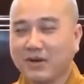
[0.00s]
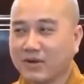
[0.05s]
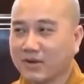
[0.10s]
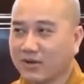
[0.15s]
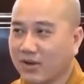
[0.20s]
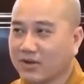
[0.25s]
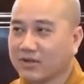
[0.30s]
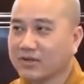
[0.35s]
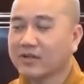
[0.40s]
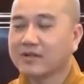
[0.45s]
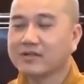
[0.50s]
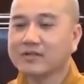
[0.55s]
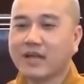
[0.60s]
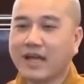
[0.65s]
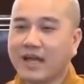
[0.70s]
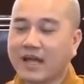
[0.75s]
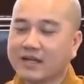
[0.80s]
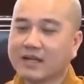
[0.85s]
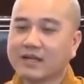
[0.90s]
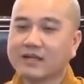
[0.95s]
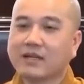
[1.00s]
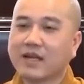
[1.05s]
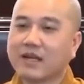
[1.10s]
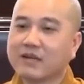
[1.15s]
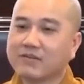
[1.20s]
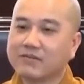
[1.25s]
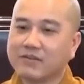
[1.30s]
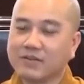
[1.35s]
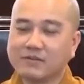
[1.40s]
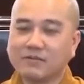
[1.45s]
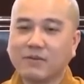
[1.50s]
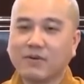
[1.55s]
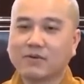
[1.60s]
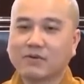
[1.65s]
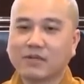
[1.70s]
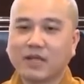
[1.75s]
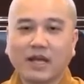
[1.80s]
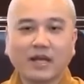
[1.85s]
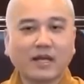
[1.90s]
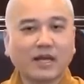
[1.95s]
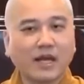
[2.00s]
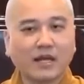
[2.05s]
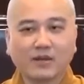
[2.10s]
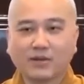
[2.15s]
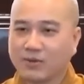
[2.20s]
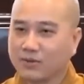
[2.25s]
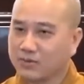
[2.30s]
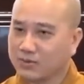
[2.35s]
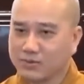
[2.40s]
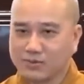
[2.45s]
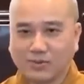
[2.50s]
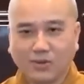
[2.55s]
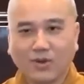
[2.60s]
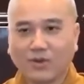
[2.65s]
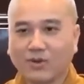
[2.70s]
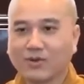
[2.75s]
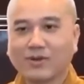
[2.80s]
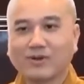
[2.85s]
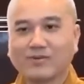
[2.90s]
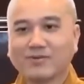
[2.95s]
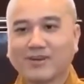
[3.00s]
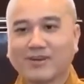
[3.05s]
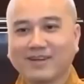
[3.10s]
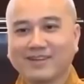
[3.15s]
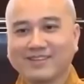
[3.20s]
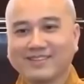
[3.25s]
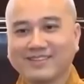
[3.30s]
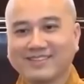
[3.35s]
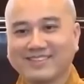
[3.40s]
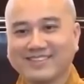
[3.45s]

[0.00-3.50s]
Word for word: Mọi cõi cực lạc á, các vị Bồ Tát ăn đồ tu go không à?